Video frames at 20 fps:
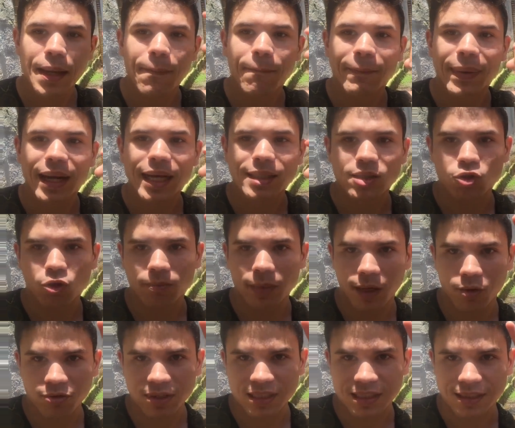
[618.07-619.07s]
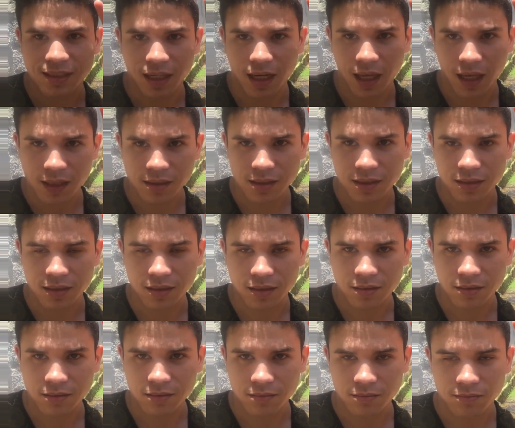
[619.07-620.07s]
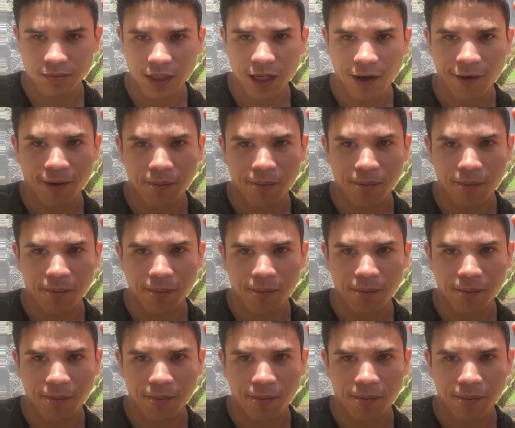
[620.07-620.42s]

mais ou menos três, não